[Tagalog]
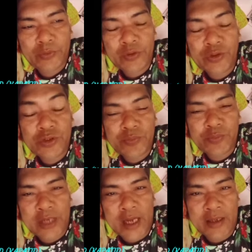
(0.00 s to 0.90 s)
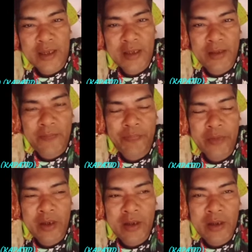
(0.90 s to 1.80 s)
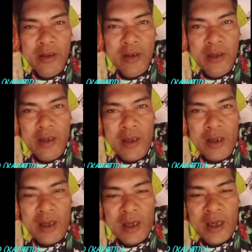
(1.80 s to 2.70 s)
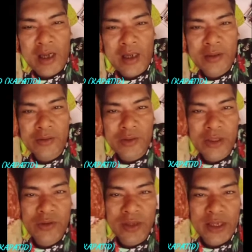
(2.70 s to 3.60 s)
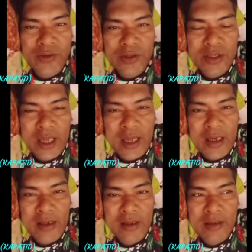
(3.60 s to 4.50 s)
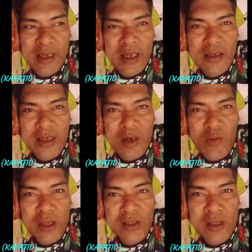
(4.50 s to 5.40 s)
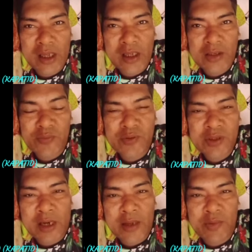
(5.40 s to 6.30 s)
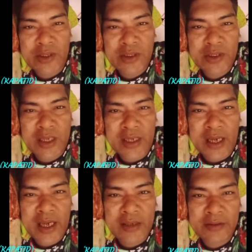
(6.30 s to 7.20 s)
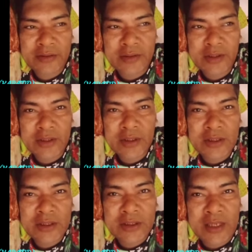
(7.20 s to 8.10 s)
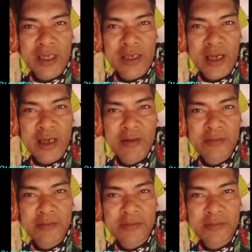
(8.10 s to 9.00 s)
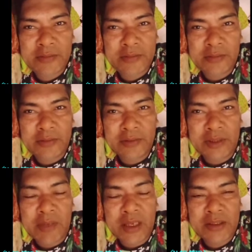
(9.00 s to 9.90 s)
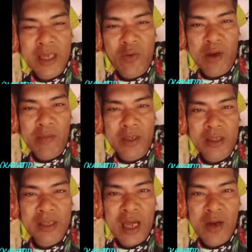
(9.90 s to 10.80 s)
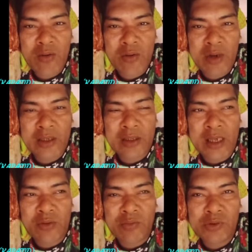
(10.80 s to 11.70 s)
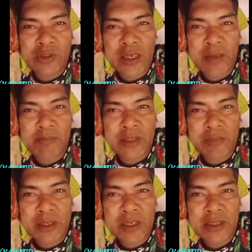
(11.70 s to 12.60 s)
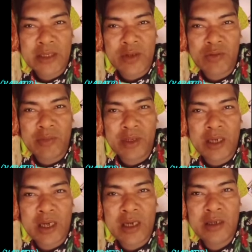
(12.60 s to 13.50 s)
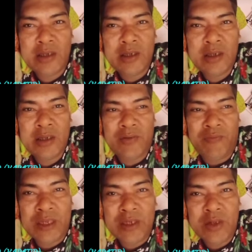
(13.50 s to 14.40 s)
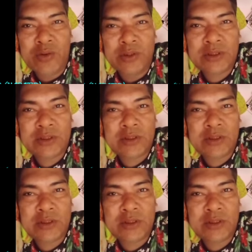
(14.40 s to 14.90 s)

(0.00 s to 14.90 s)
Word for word: um, YouTube channel Ah, congratulations sir dahil naka 1k subscribers ka na sana di magsawa ang mga tao at lalo mo silang pasabikin sa iyong mga videos